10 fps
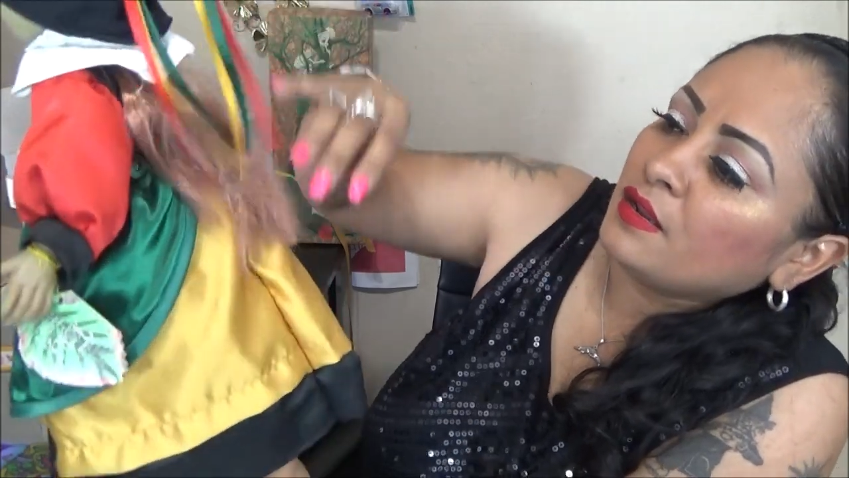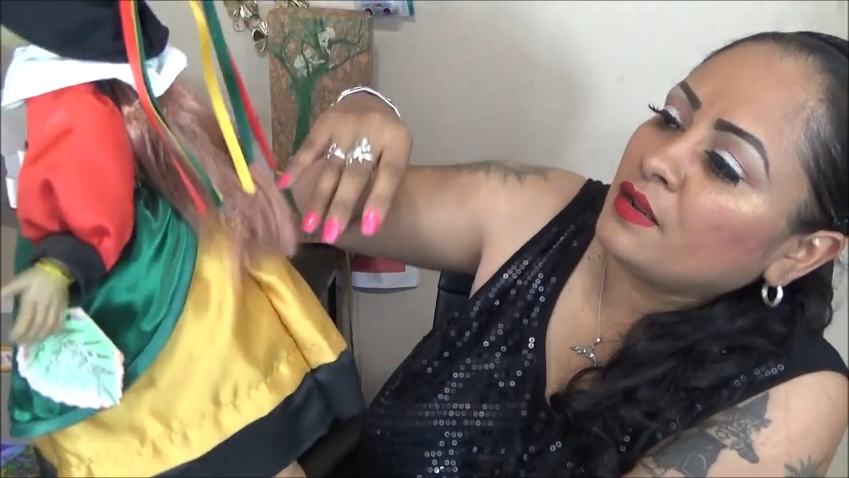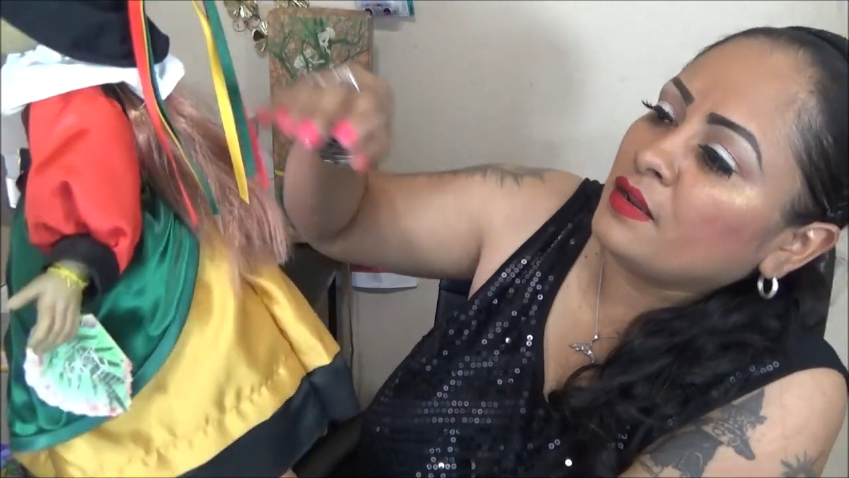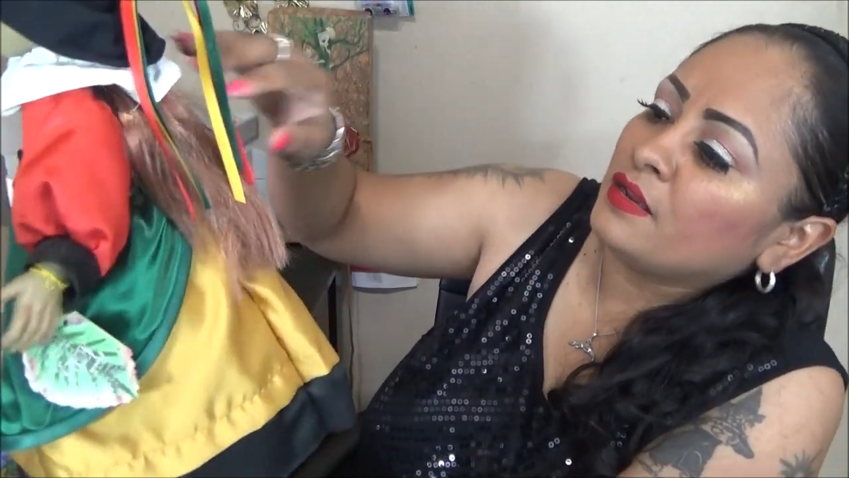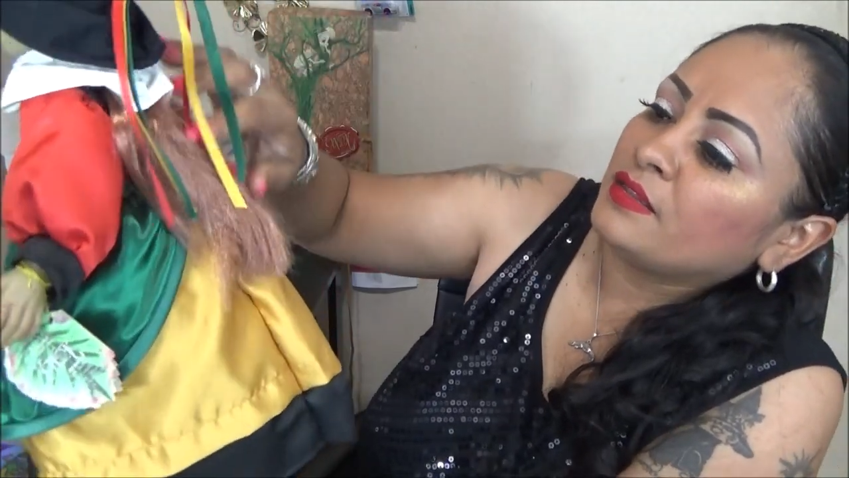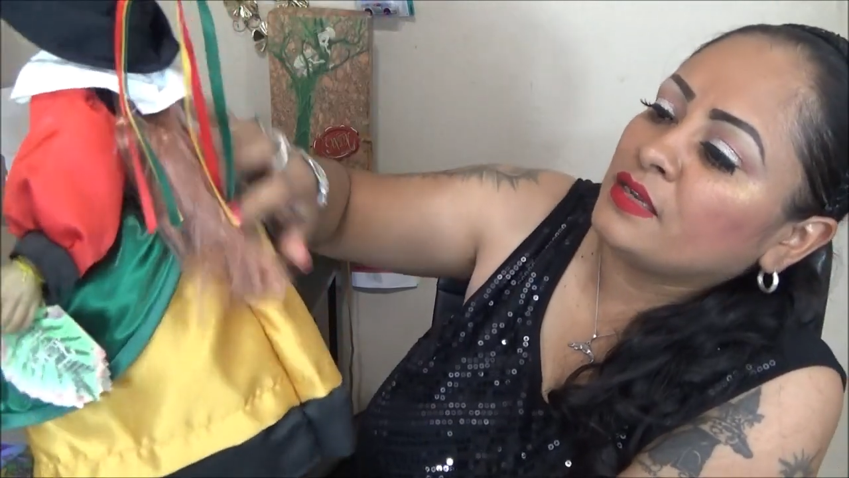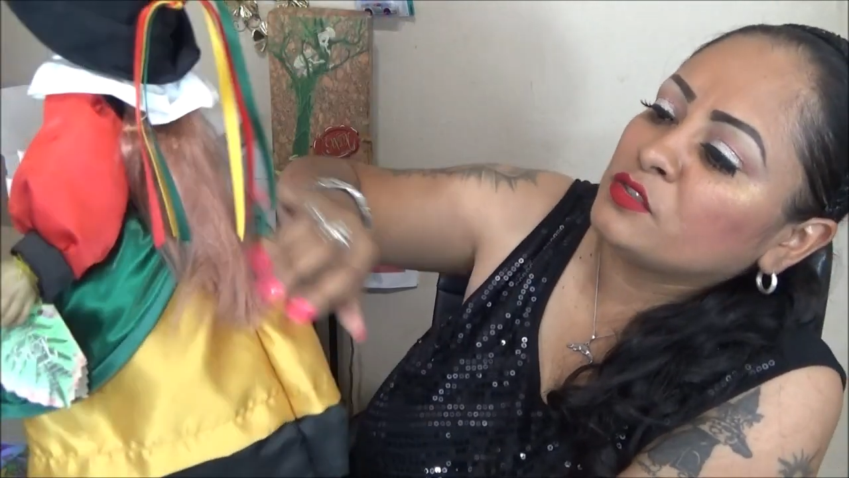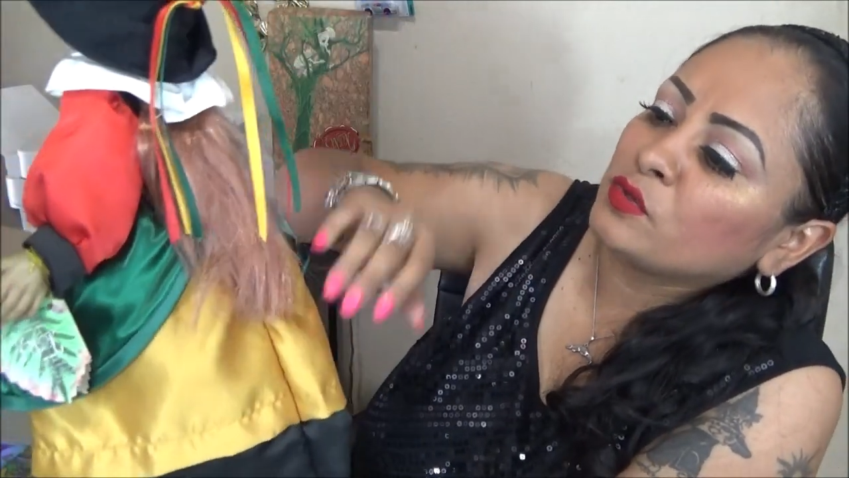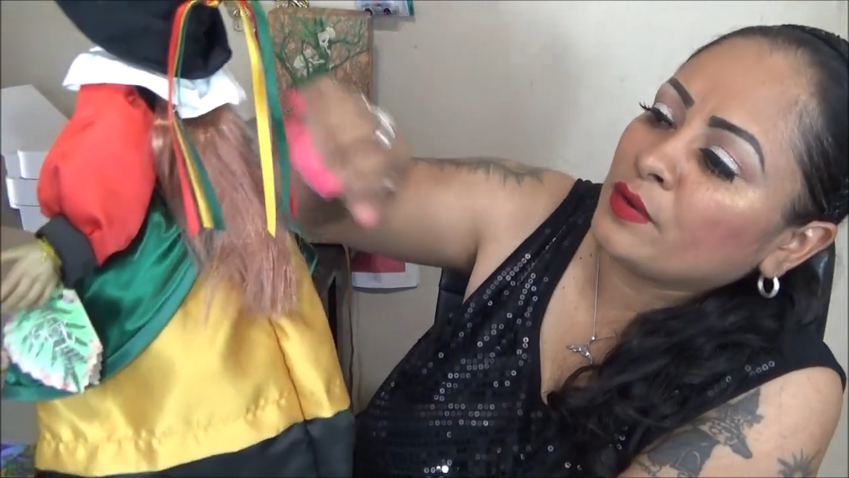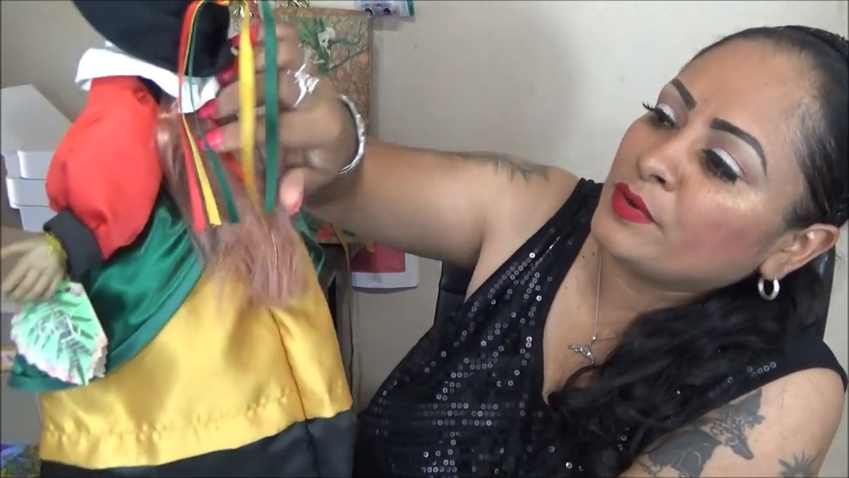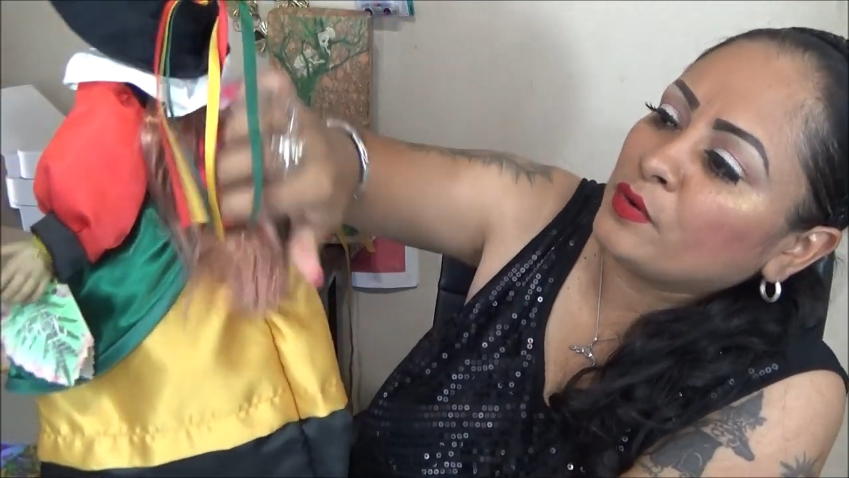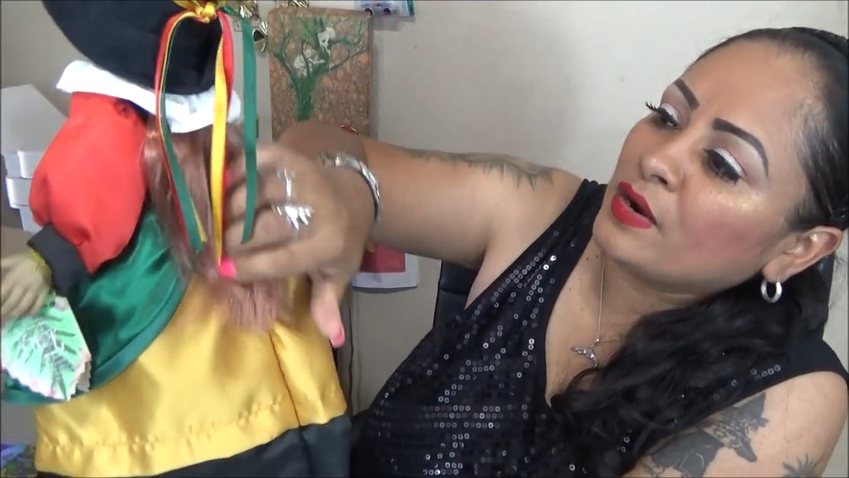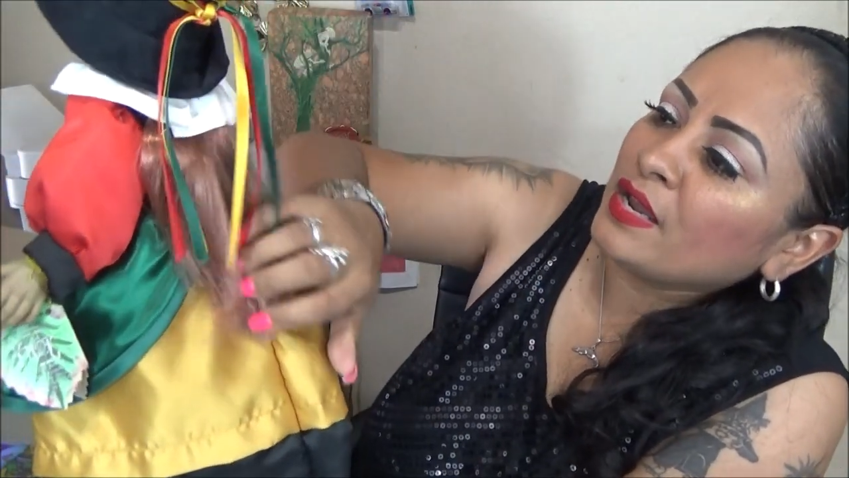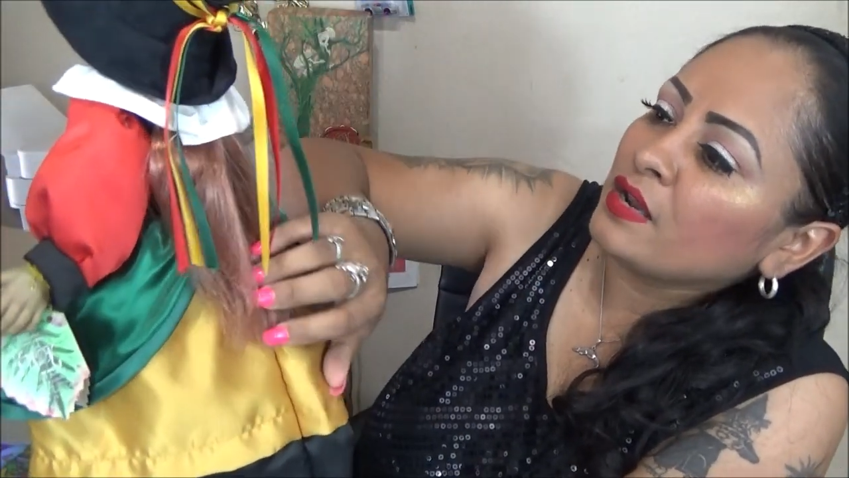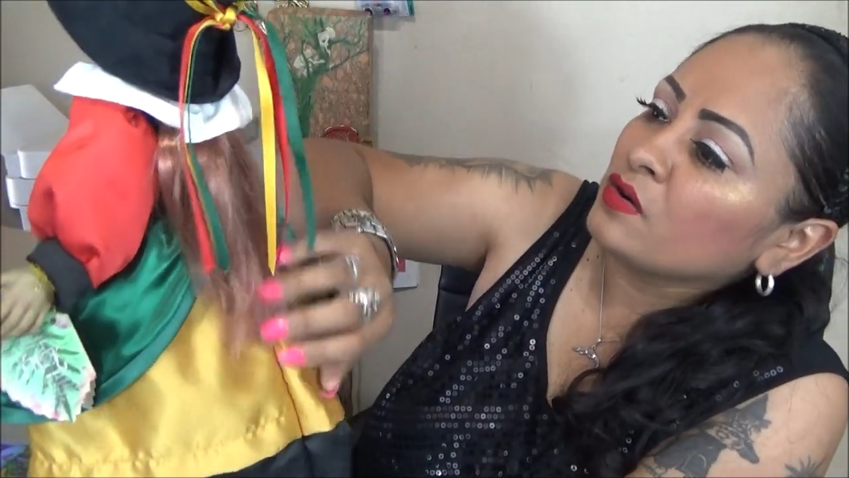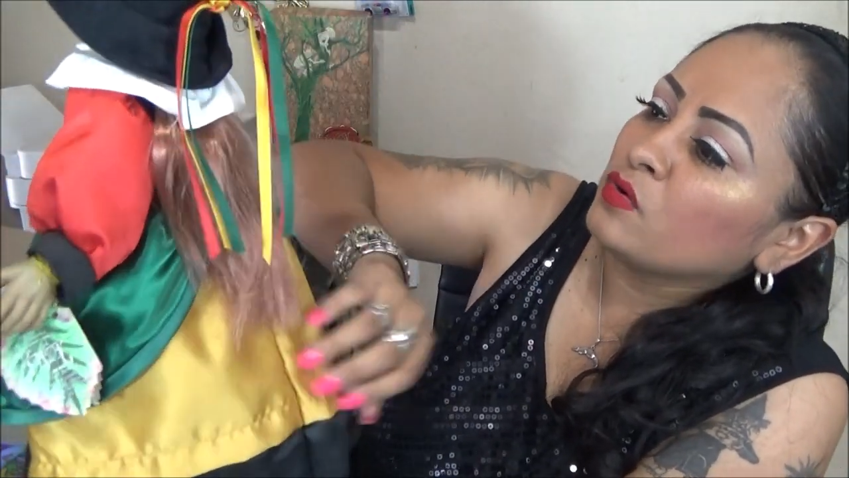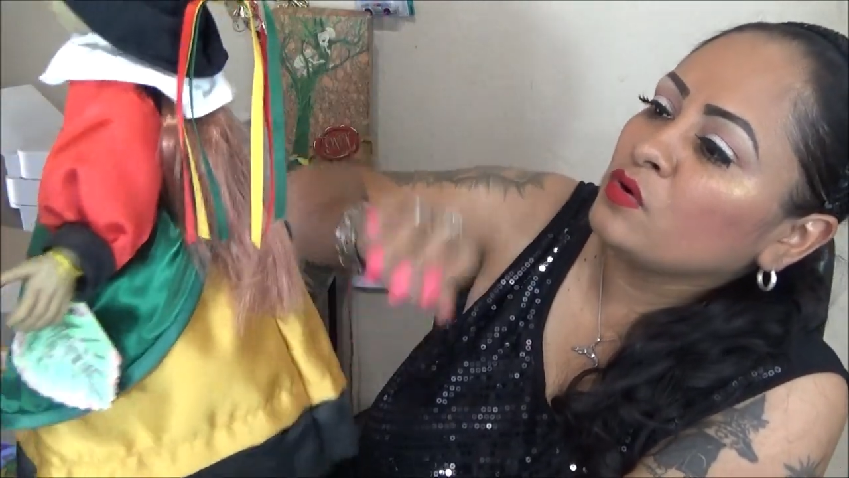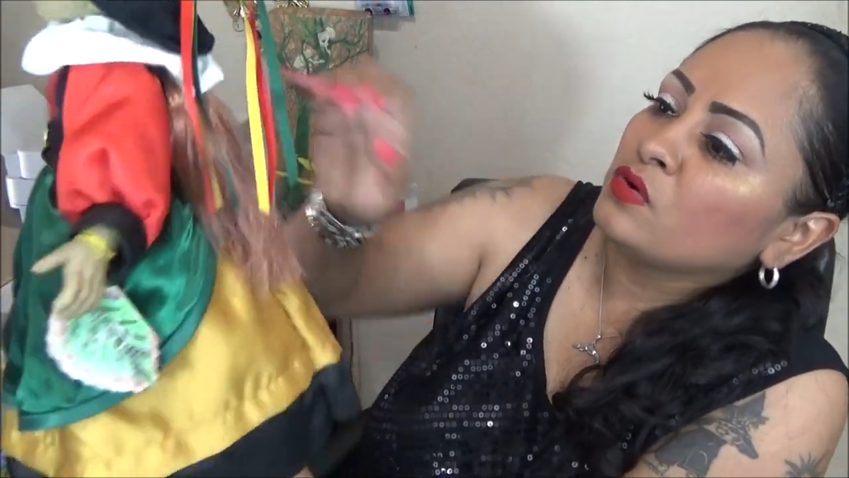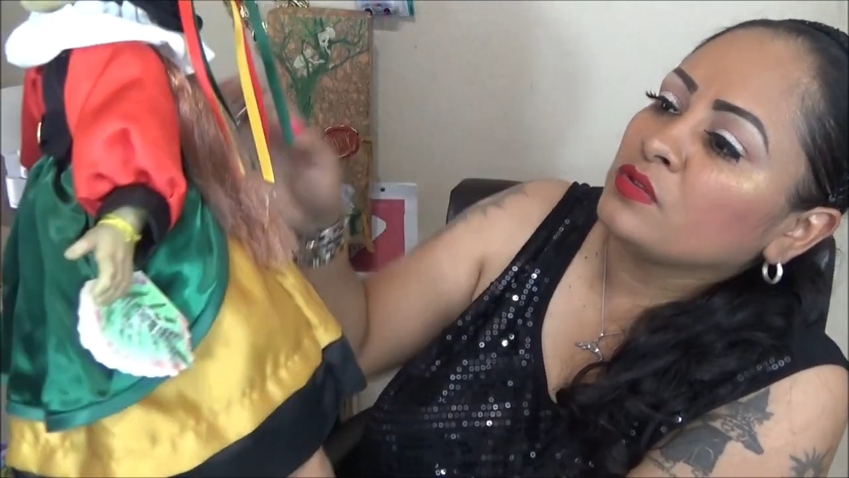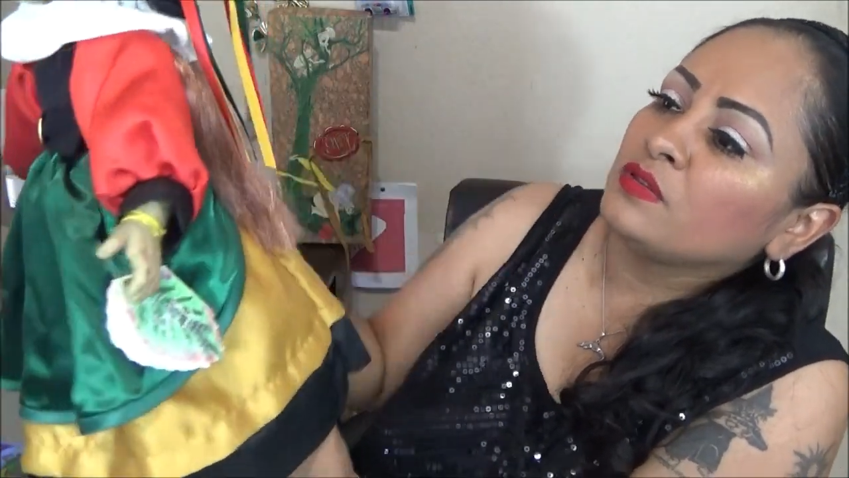Eh, tiene su cabello
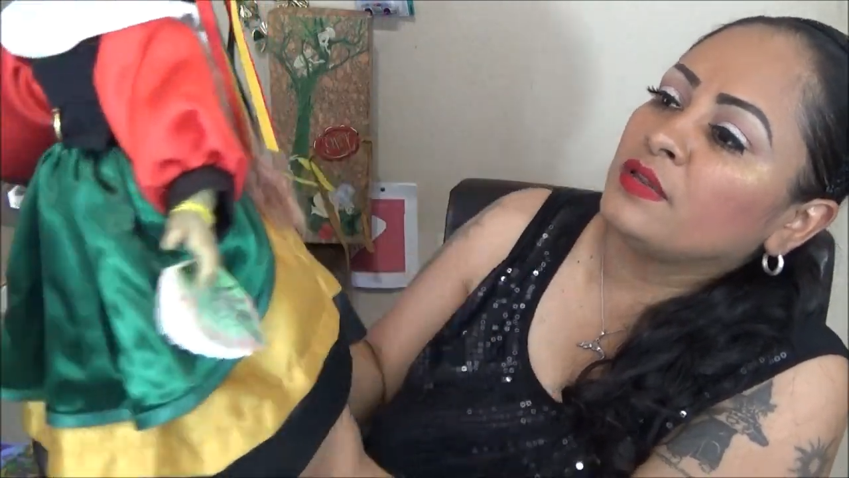largo,